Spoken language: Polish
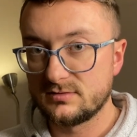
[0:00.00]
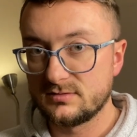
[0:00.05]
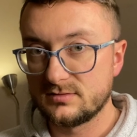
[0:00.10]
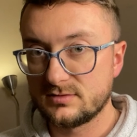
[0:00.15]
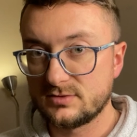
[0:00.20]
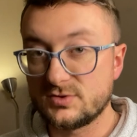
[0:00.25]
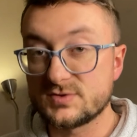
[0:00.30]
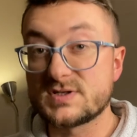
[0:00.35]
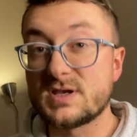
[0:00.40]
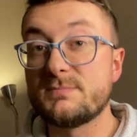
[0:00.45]

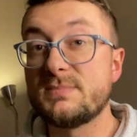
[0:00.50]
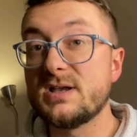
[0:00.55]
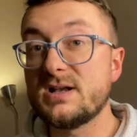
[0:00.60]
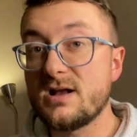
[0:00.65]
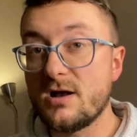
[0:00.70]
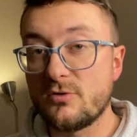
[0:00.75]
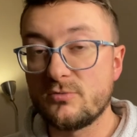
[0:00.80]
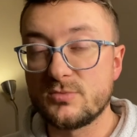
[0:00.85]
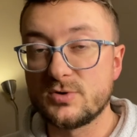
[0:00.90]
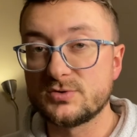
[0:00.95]
kto
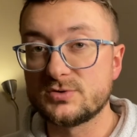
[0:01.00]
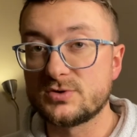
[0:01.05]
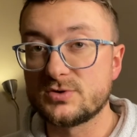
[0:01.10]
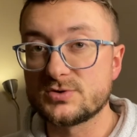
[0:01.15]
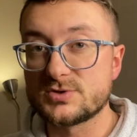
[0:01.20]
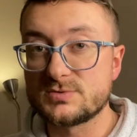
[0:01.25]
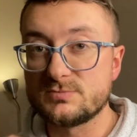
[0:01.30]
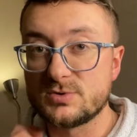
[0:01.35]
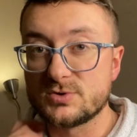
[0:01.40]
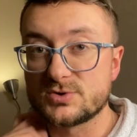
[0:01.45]
zabiega o
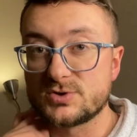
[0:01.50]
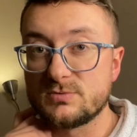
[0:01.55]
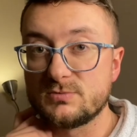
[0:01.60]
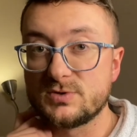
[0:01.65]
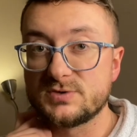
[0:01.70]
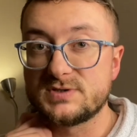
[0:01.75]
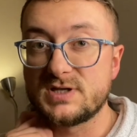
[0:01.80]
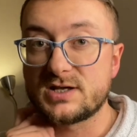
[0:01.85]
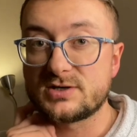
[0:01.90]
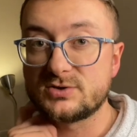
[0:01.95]
mądrość Bożą, o
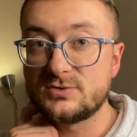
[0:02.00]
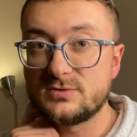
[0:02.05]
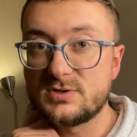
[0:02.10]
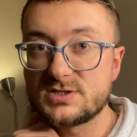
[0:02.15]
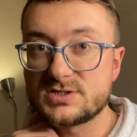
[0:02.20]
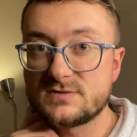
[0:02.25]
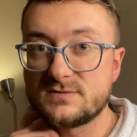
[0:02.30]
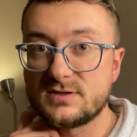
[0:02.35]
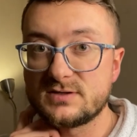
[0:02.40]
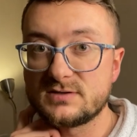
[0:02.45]
dar Ducha
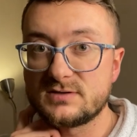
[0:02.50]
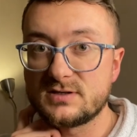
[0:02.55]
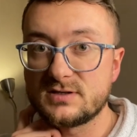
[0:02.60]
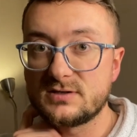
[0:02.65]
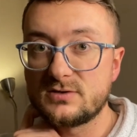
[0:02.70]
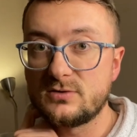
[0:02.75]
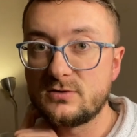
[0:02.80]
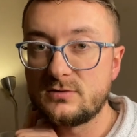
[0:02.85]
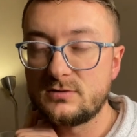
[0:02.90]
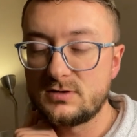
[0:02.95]

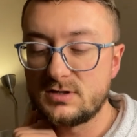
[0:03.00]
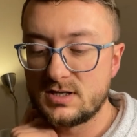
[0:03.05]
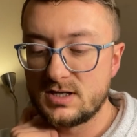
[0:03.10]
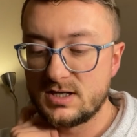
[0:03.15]
Świętego,